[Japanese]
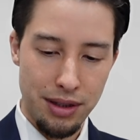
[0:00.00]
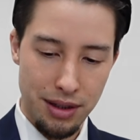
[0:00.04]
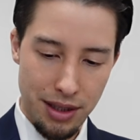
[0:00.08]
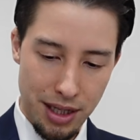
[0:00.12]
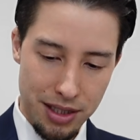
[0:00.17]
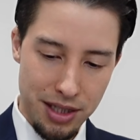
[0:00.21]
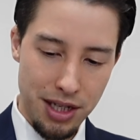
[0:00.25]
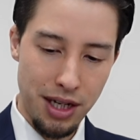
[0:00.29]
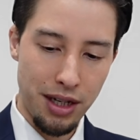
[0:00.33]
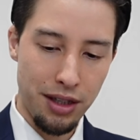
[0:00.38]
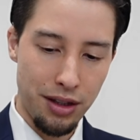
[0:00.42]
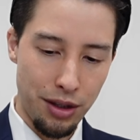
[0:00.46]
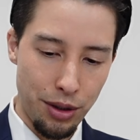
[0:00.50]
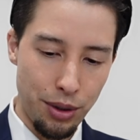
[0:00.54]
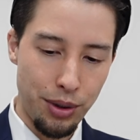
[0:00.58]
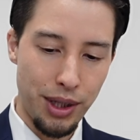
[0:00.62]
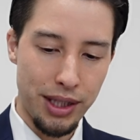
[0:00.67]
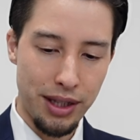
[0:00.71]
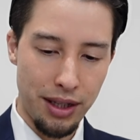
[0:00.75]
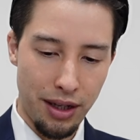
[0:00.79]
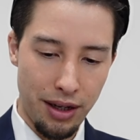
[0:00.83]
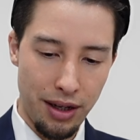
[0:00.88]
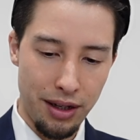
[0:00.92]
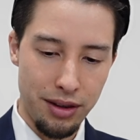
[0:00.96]
立ち上げてよ
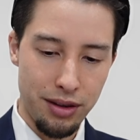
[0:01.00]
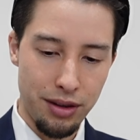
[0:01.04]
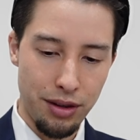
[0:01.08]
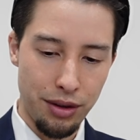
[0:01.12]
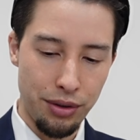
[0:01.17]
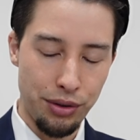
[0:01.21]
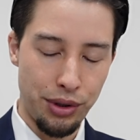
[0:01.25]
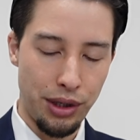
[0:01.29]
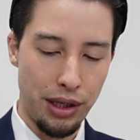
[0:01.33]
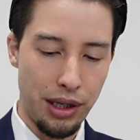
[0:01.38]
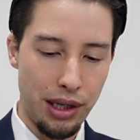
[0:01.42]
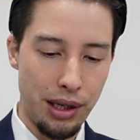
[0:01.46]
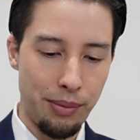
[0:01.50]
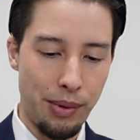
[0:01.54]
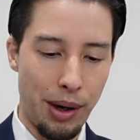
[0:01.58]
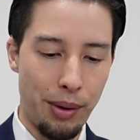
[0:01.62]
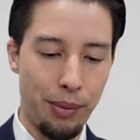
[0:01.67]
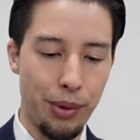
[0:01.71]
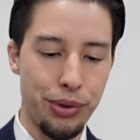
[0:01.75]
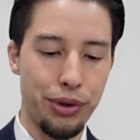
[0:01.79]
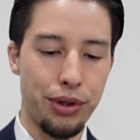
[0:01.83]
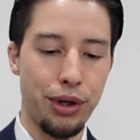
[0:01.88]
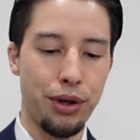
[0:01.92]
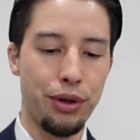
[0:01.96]
かったなっていうふうに今
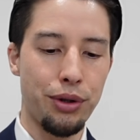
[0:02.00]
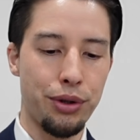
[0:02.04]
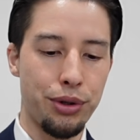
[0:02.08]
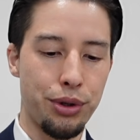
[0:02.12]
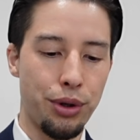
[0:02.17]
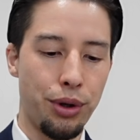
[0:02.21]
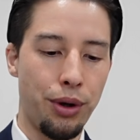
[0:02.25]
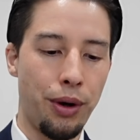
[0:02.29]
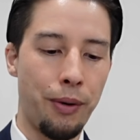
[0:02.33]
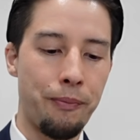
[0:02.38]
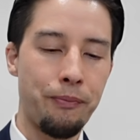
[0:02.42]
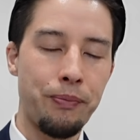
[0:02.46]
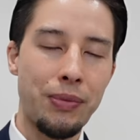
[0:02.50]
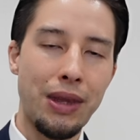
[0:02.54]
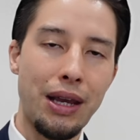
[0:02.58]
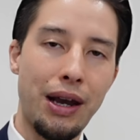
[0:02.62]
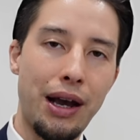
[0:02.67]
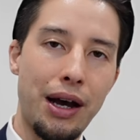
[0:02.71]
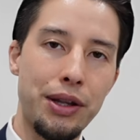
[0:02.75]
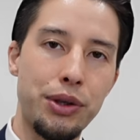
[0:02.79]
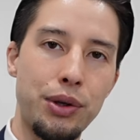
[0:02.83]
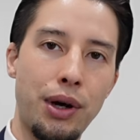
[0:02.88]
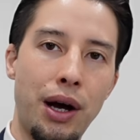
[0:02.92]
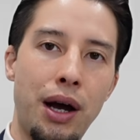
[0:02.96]
思ってるのと
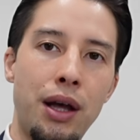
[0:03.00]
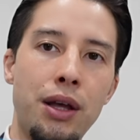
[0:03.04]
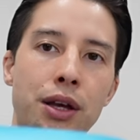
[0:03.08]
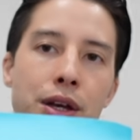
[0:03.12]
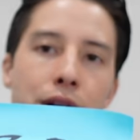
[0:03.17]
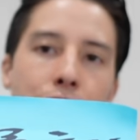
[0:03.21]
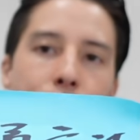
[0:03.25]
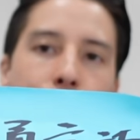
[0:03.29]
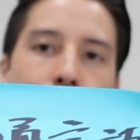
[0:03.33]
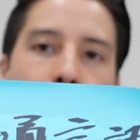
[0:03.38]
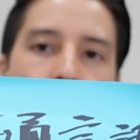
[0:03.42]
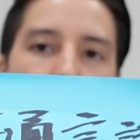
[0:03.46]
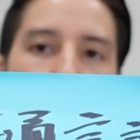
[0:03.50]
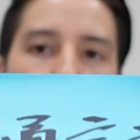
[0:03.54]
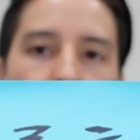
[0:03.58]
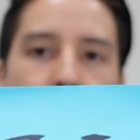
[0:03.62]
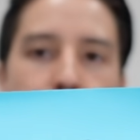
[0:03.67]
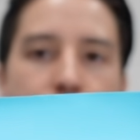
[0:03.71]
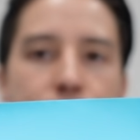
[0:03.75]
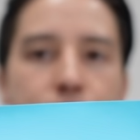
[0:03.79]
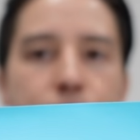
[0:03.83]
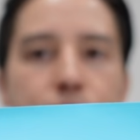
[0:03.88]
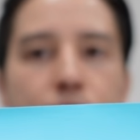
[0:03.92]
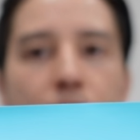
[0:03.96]
あとは共
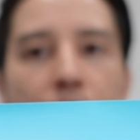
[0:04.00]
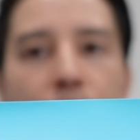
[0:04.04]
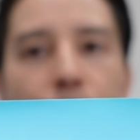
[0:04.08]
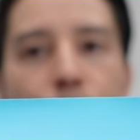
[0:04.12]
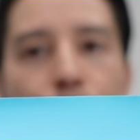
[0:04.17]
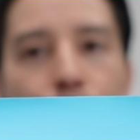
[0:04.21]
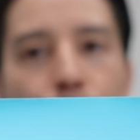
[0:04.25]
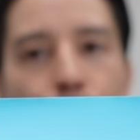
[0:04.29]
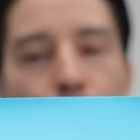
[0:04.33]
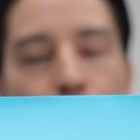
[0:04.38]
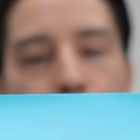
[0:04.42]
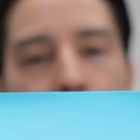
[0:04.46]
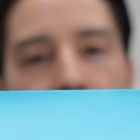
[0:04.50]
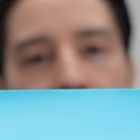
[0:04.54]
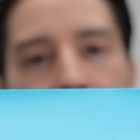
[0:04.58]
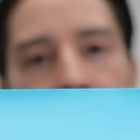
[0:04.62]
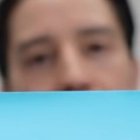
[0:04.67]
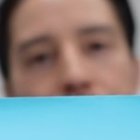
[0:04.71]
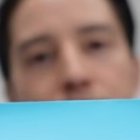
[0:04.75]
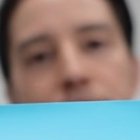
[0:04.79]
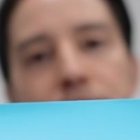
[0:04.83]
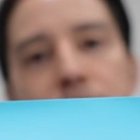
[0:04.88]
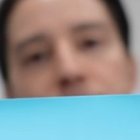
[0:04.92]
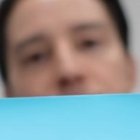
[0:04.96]
通言語の
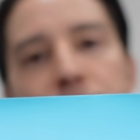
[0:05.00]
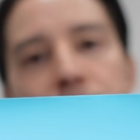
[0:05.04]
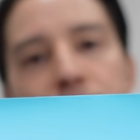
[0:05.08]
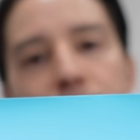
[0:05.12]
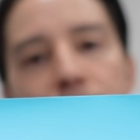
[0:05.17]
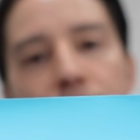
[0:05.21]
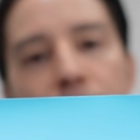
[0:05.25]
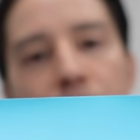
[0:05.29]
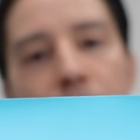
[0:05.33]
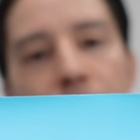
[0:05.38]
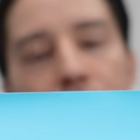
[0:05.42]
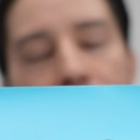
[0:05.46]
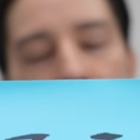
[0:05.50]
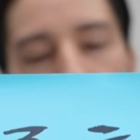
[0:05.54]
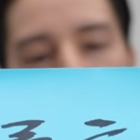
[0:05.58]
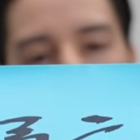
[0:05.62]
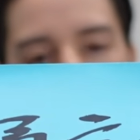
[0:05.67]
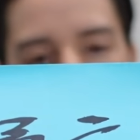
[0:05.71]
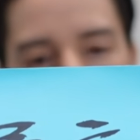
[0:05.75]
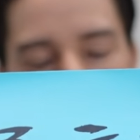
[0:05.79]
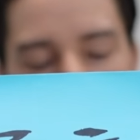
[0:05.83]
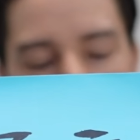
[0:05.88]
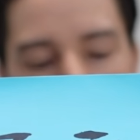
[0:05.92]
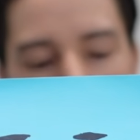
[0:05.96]
確率ですね
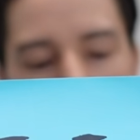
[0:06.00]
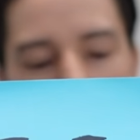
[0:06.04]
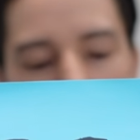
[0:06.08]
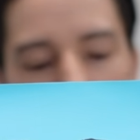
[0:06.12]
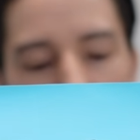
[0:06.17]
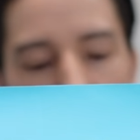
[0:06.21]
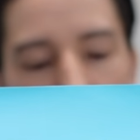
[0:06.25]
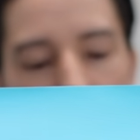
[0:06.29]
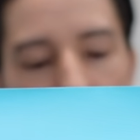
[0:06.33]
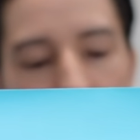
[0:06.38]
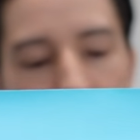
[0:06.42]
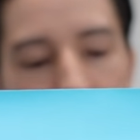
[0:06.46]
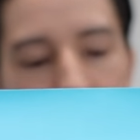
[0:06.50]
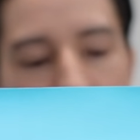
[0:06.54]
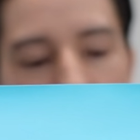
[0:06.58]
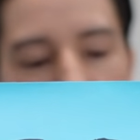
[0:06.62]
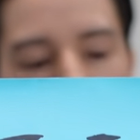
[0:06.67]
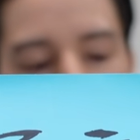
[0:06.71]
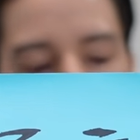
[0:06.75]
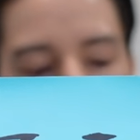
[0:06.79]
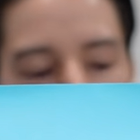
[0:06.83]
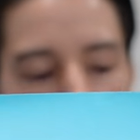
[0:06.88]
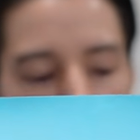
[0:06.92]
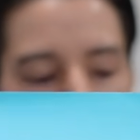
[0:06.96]
共通言語
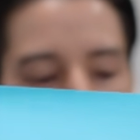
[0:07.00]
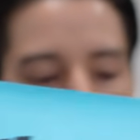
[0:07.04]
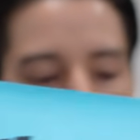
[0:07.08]
やは